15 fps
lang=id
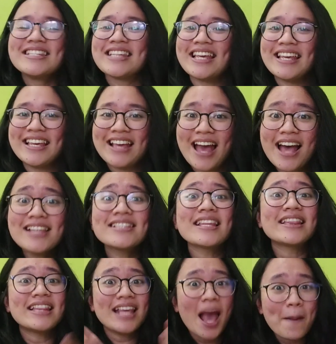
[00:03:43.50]
Sehingga
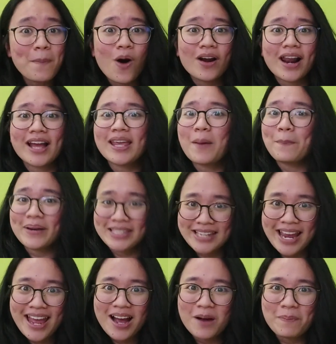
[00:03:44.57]
setiap orang yang
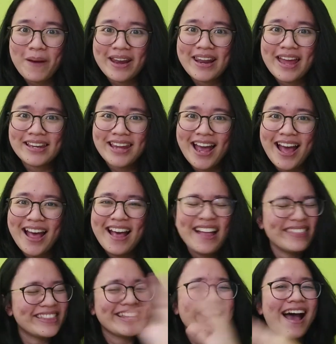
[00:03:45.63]
percaya kepadanya
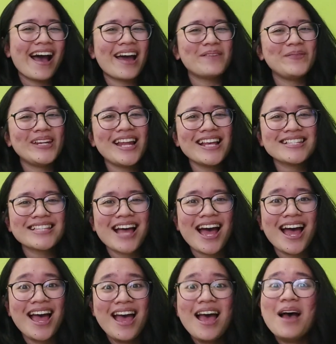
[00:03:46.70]
tidak akan binasa,
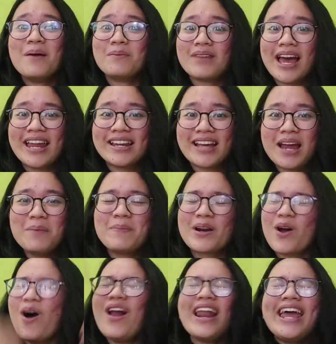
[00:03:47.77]
melainkan
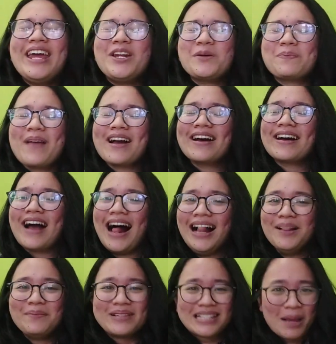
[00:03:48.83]
beroleh hidup yang
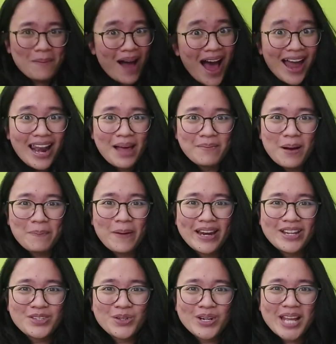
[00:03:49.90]
kekal bersama Allah Bapa
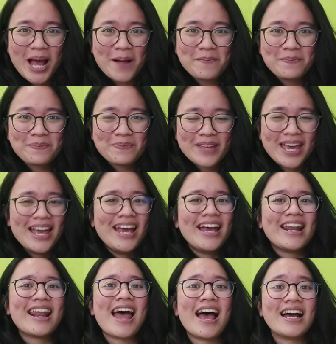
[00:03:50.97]
di surga.
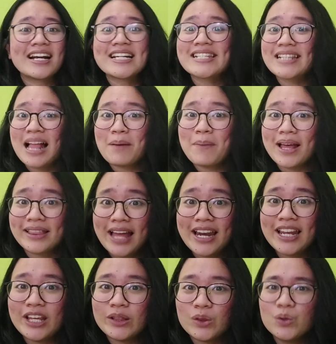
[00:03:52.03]
Nah, keselamatan
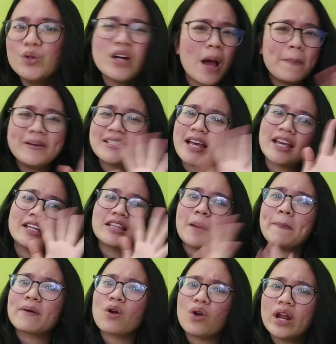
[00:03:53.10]
itu nggak bisa kita
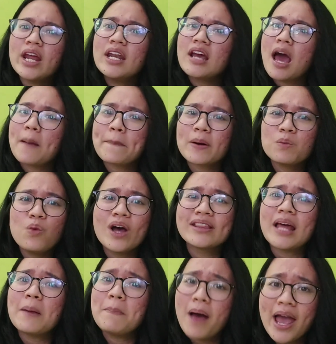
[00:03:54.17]
peroleh dengan
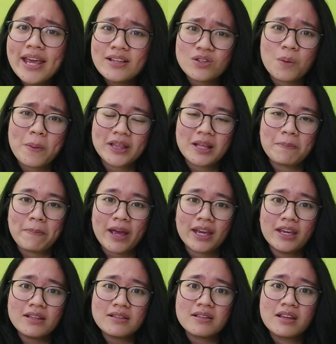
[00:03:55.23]
perbuatan baik Sobat Impact
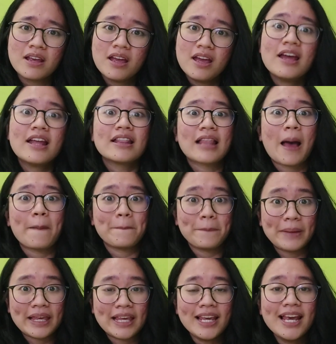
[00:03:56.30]
Kids,
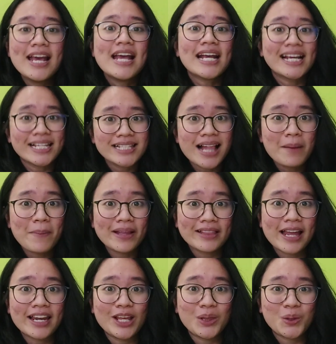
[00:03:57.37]
tapi
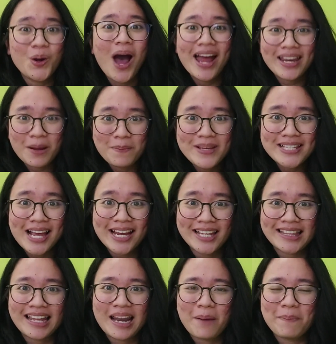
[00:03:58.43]
keselamatan itu hanya bisa kita